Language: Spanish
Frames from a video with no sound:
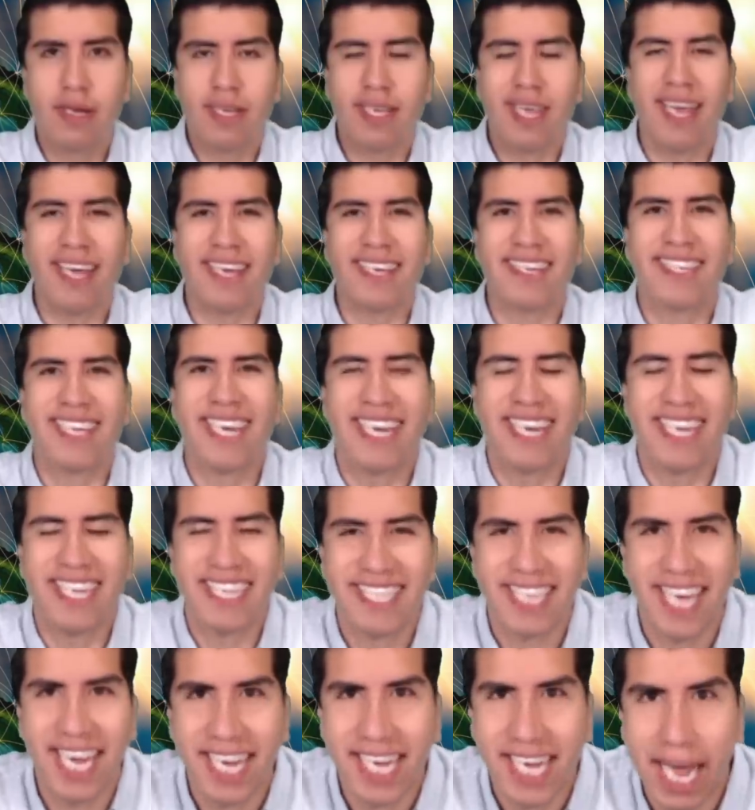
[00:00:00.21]
que se
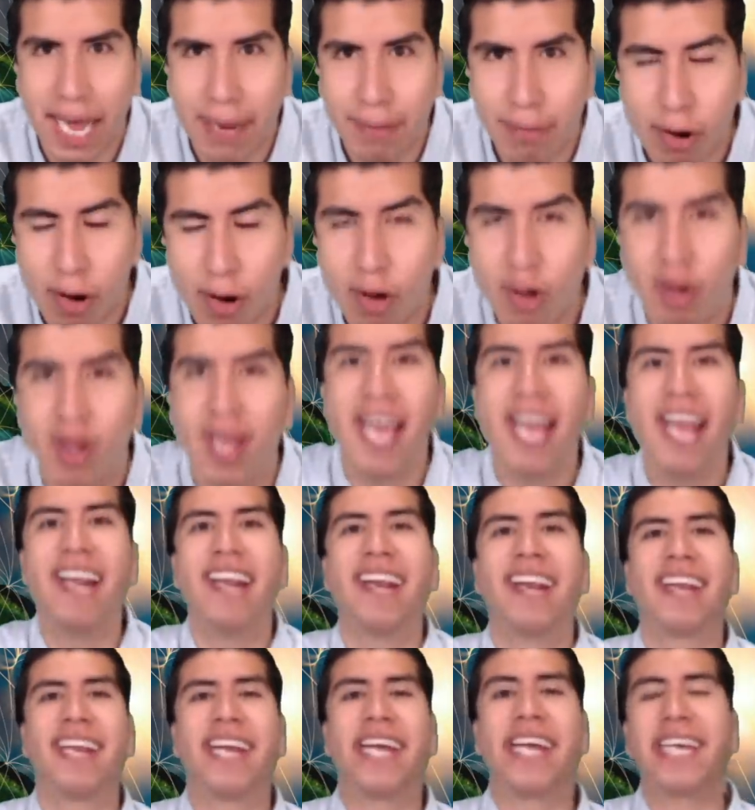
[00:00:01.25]
les acabó el
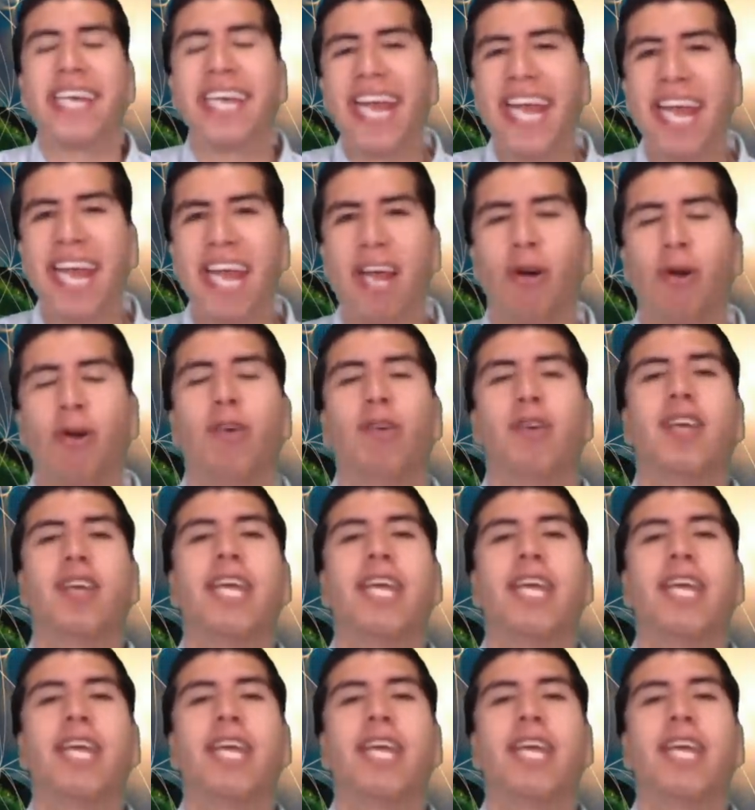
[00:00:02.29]
recreo